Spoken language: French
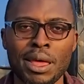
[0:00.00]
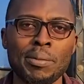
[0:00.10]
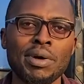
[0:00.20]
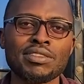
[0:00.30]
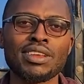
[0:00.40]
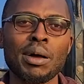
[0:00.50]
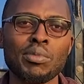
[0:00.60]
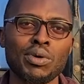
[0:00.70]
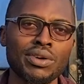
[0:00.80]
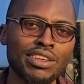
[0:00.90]
Parce que dans
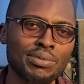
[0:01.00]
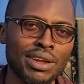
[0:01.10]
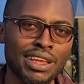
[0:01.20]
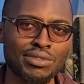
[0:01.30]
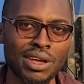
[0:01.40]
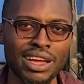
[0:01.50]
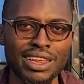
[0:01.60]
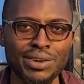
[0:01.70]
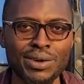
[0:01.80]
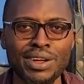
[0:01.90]
beaucoup d'exploitations
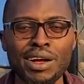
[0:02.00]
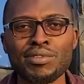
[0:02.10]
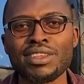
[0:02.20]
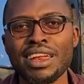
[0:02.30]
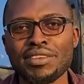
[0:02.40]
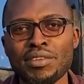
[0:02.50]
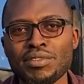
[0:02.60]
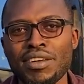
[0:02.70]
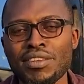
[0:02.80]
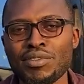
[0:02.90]
agricoles, quand vous arrivez, vous,
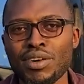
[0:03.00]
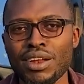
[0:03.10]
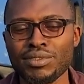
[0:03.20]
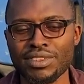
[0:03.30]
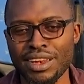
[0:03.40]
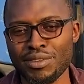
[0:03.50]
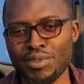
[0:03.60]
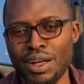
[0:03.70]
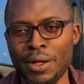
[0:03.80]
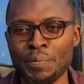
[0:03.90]
avez vous allez
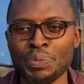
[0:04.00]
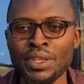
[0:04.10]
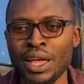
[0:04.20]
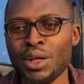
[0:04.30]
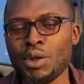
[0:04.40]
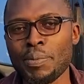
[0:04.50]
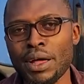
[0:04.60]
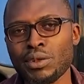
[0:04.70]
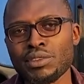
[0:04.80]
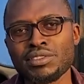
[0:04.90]
voir, le
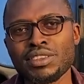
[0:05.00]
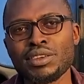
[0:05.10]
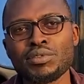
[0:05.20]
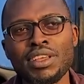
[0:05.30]
patron dit, vous